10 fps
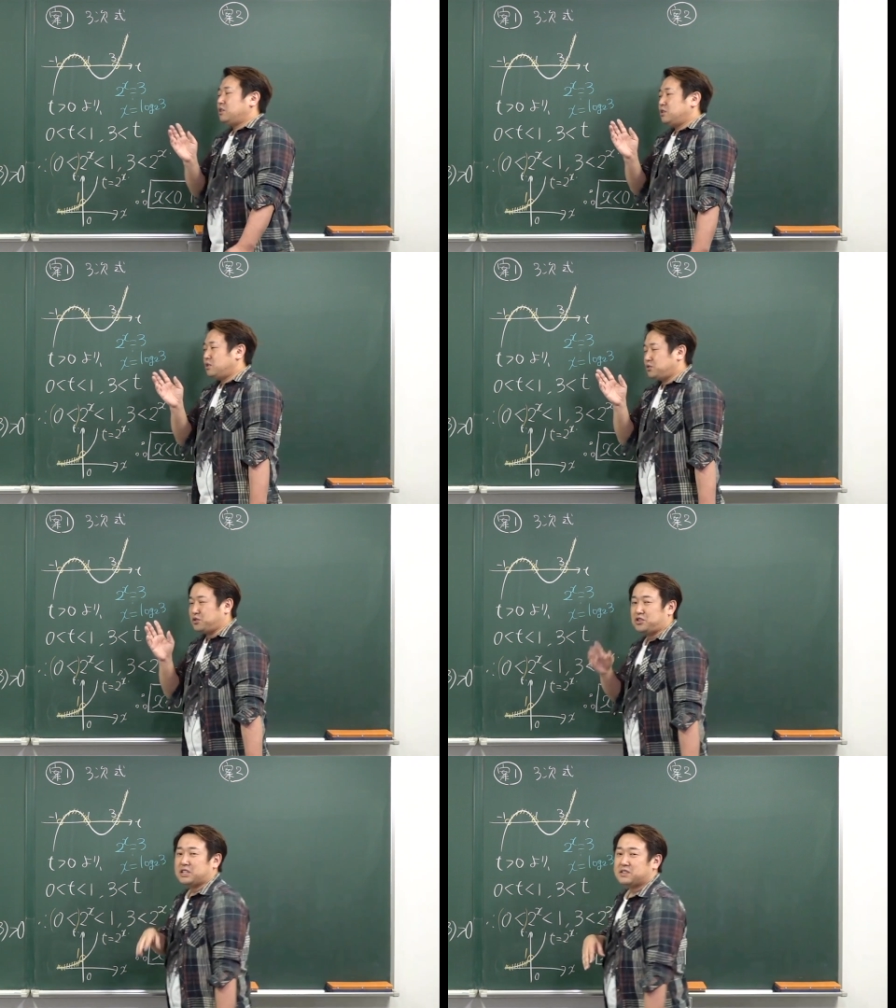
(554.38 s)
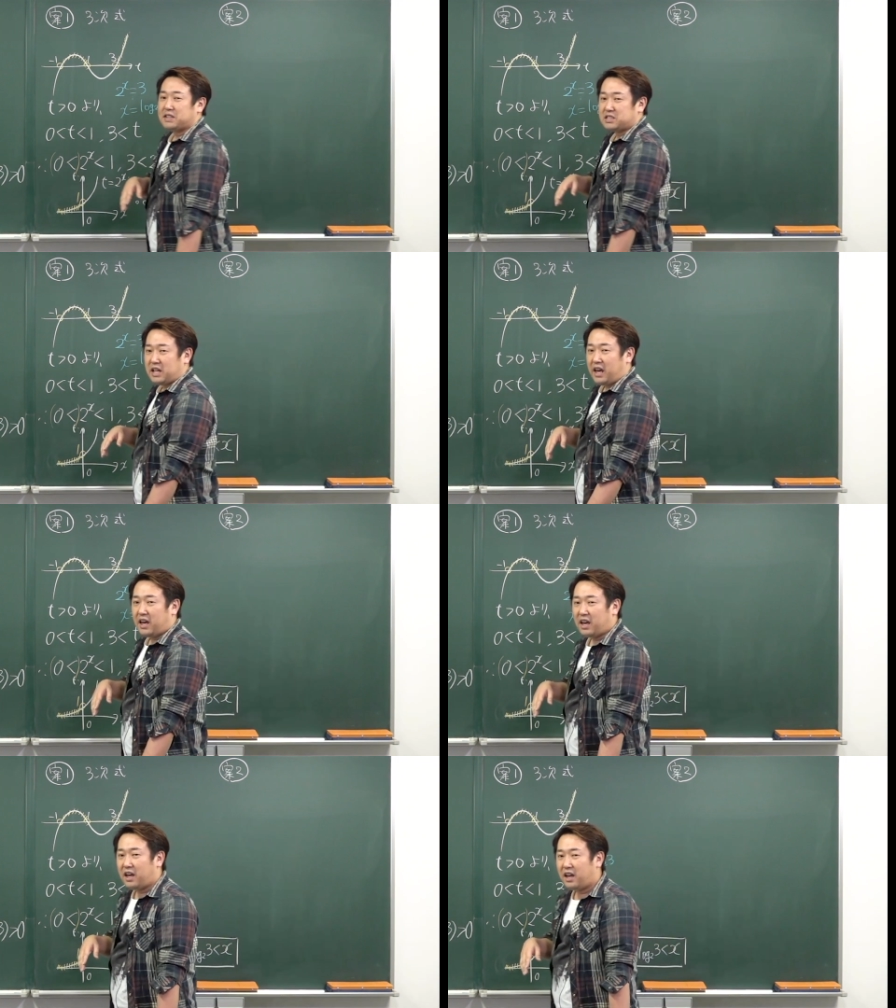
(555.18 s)
その人たちはです
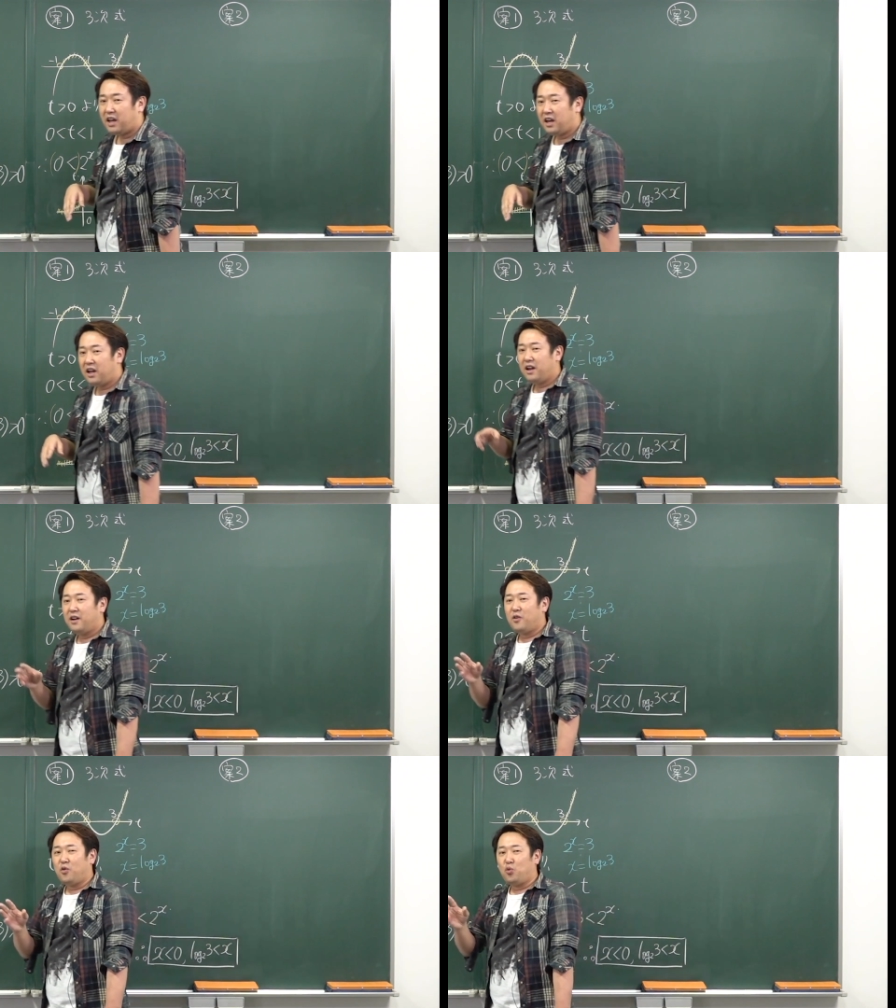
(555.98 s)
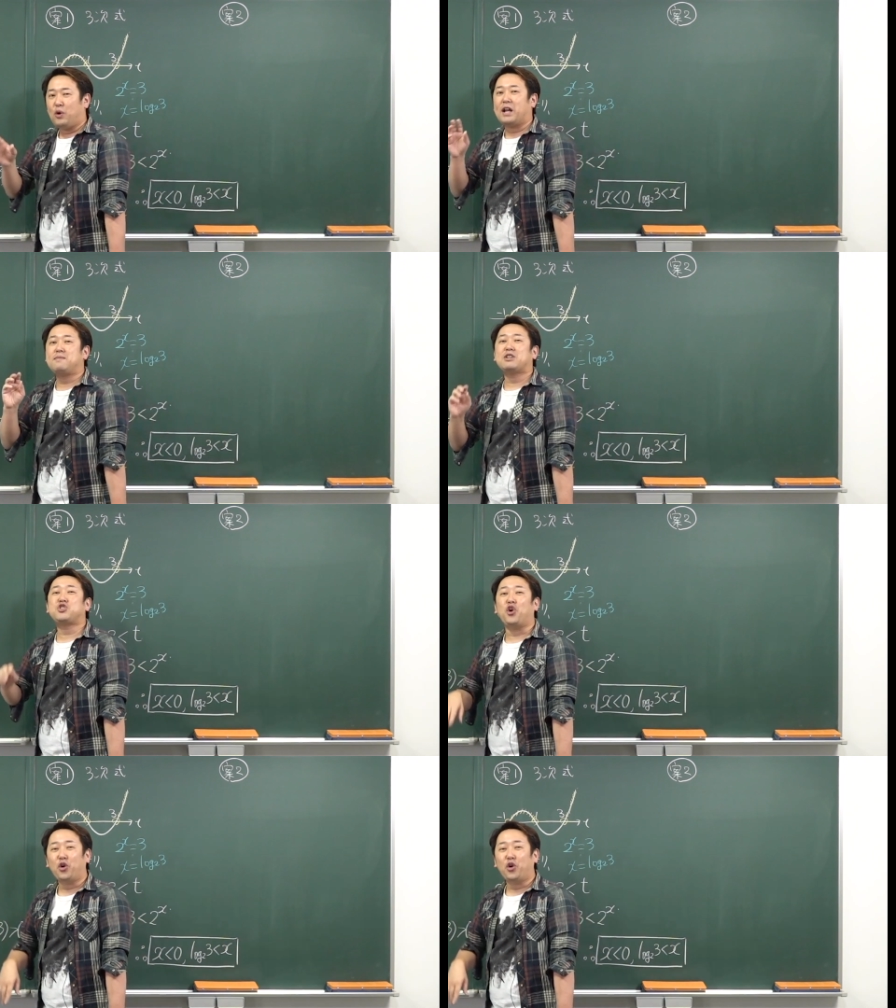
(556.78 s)
ね、割りましょう。